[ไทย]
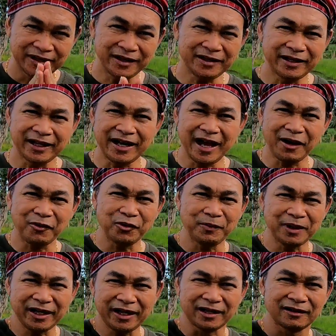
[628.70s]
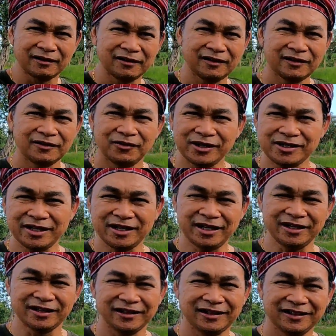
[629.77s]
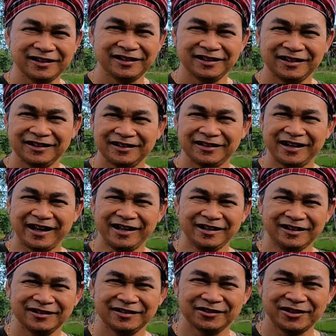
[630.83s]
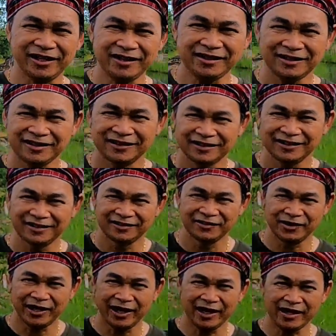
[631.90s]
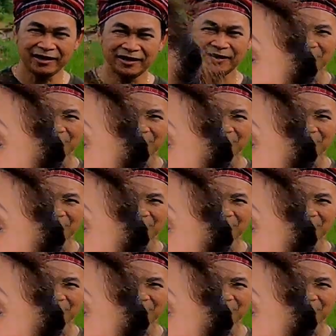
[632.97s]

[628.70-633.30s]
เฮ้ยเห็นหน้าคุณบ้างดิคุณรัชนีเห็นแล้วไหนดูสิดูหน้าดิ